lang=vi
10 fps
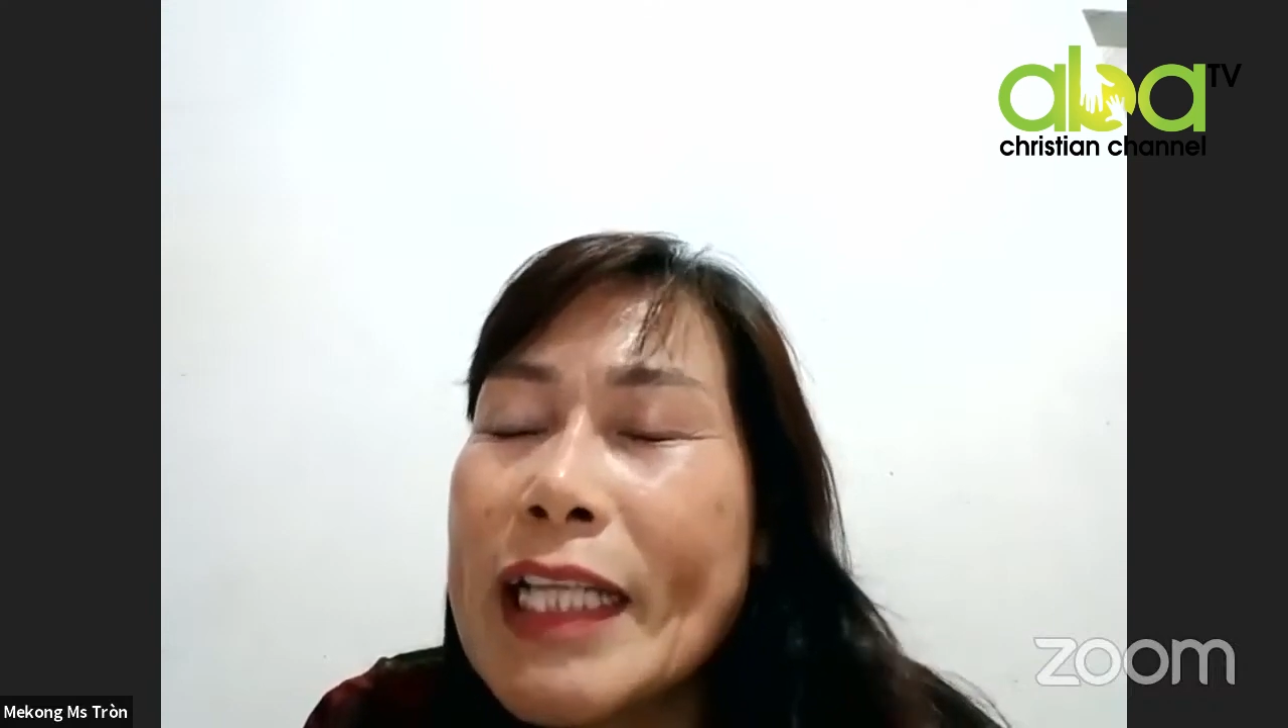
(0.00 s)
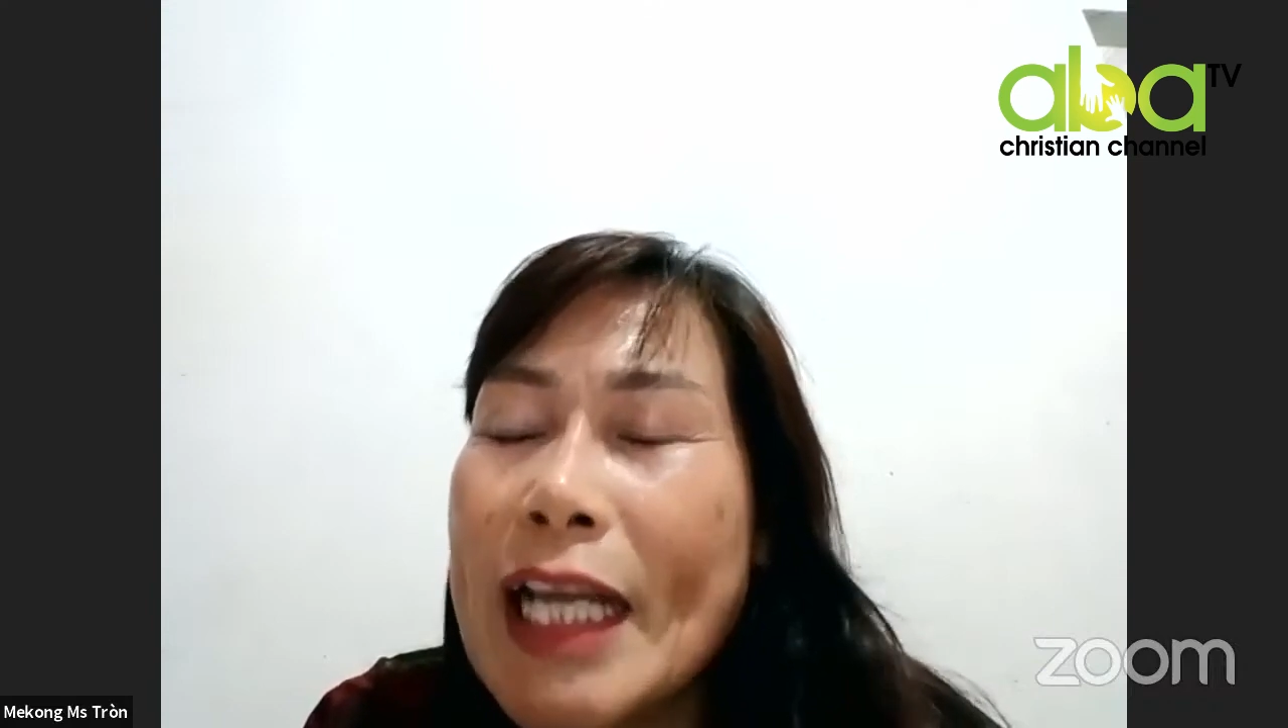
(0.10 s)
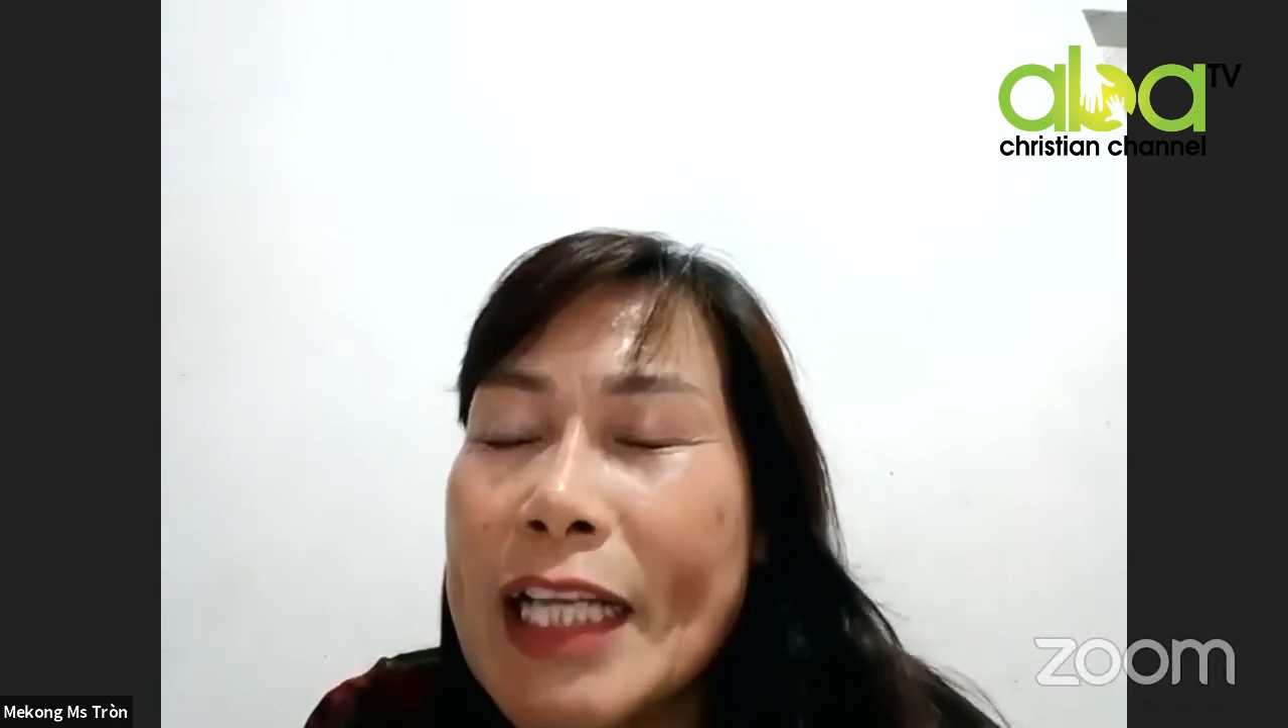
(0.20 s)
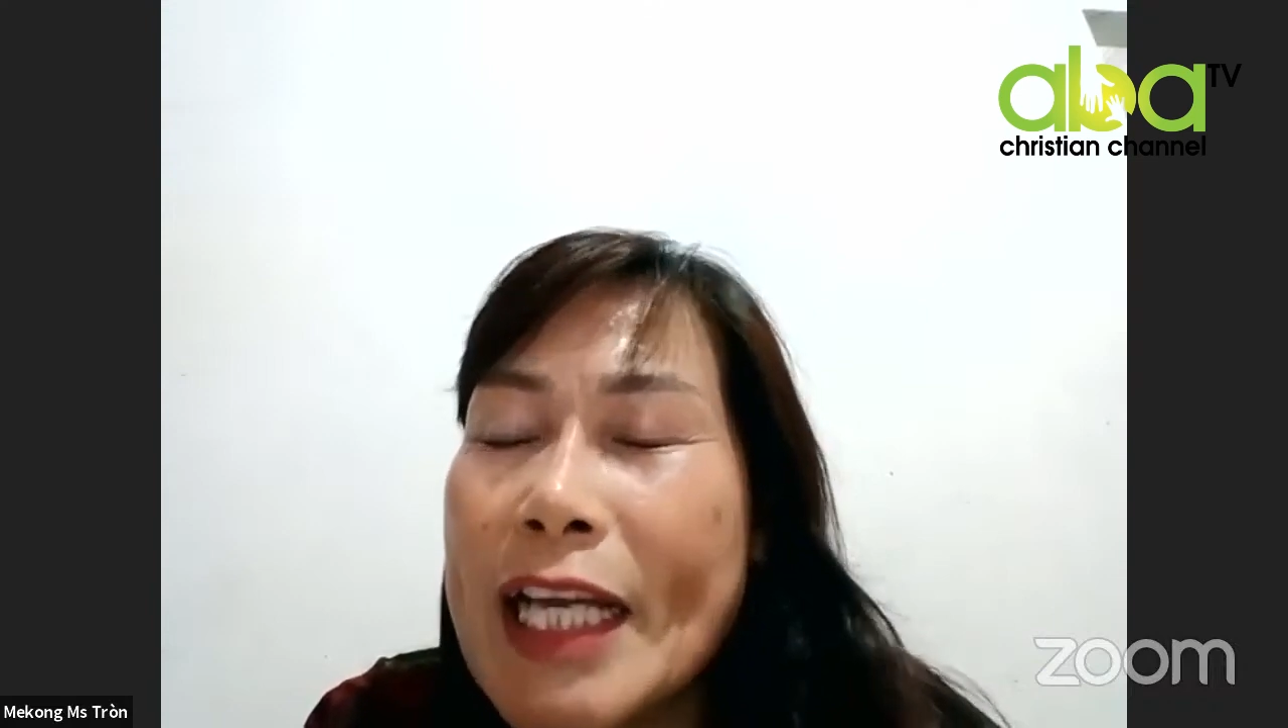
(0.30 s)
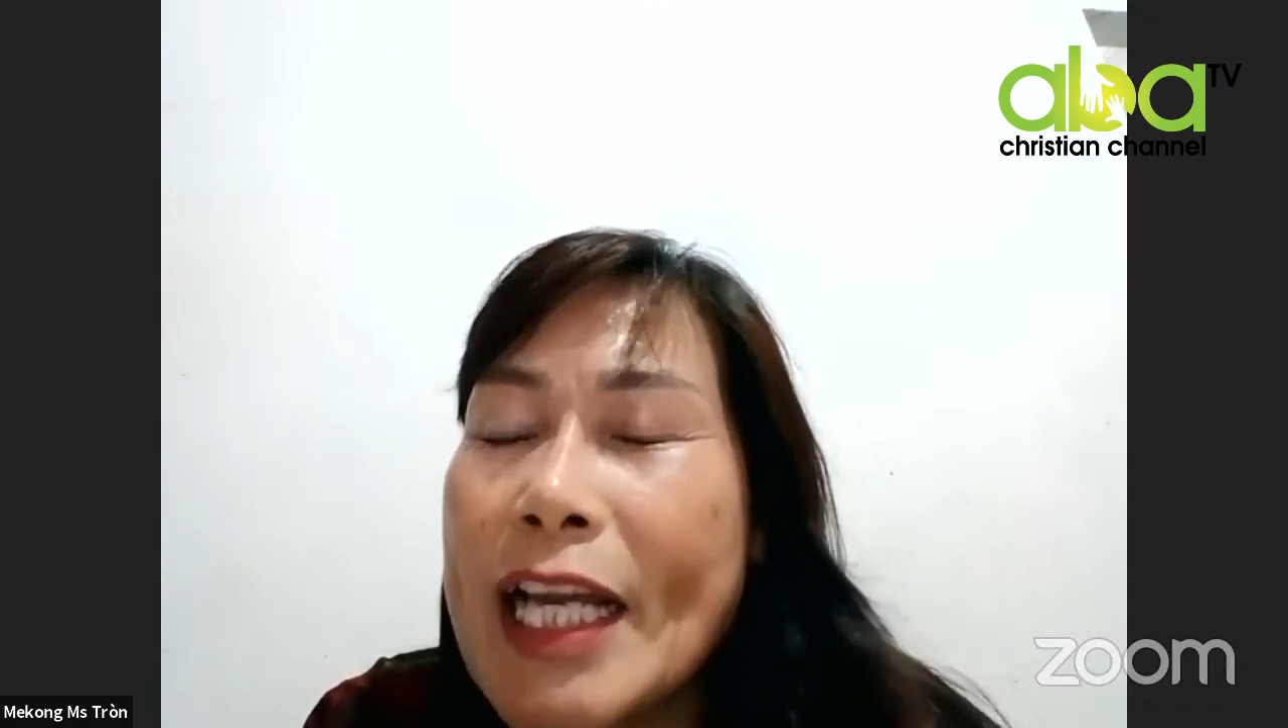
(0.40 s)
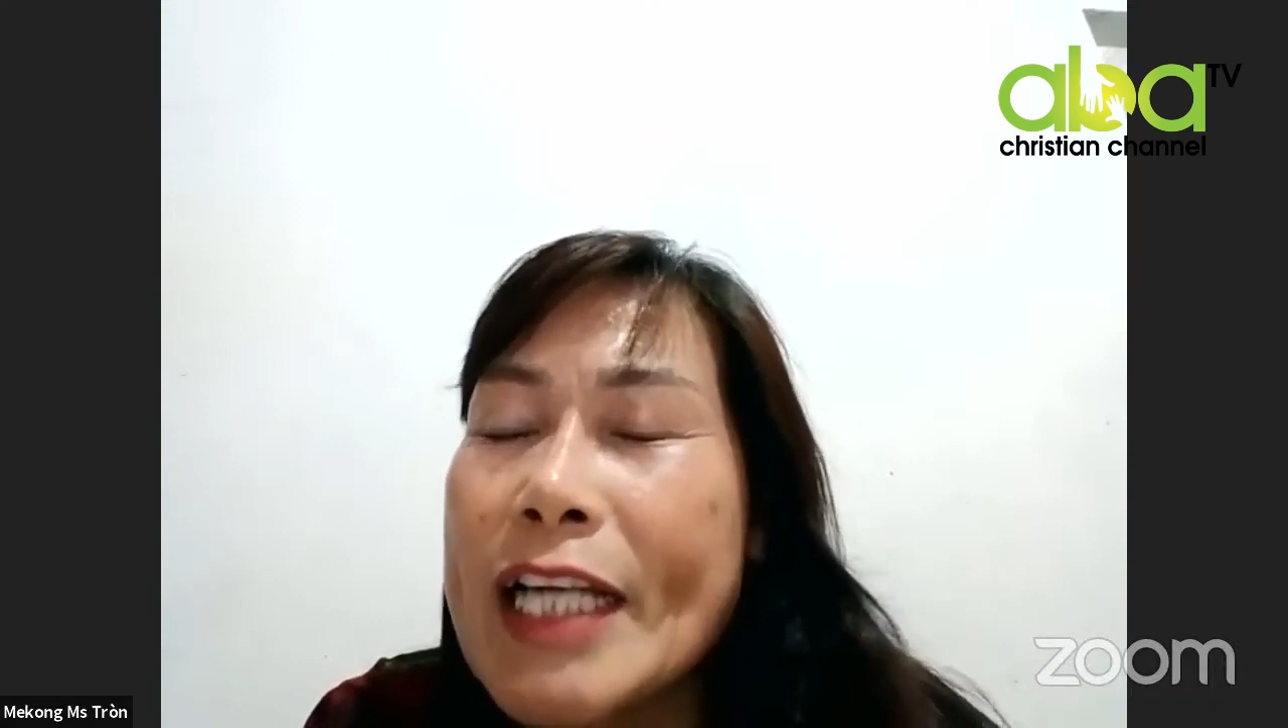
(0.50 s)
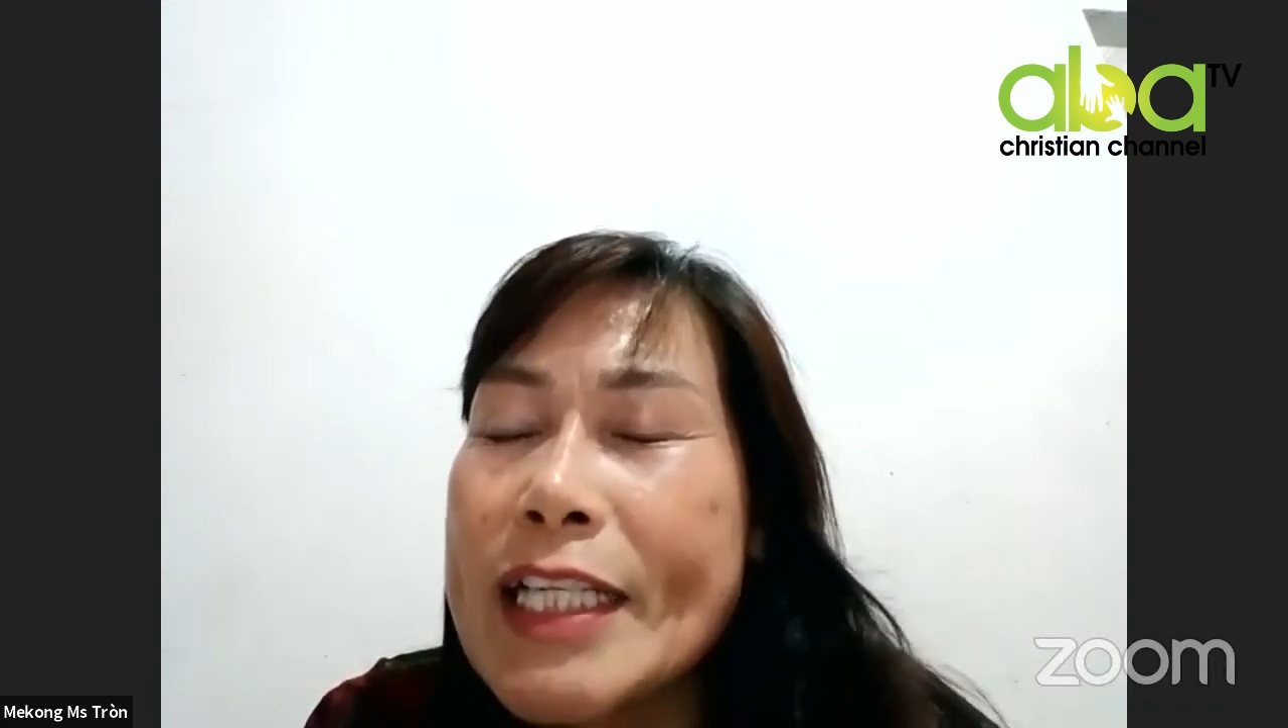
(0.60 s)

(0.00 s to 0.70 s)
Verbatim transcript: thấy thế hệ